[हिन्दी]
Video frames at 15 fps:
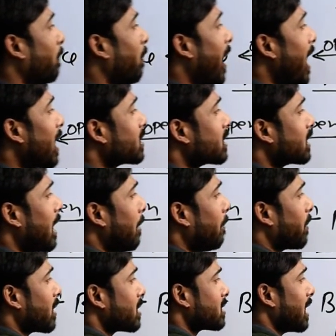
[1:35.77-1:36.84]
बॉक्स का
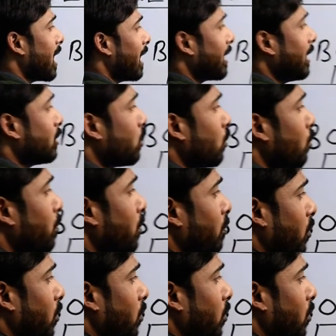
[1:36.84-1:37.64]
प्रसारित रूप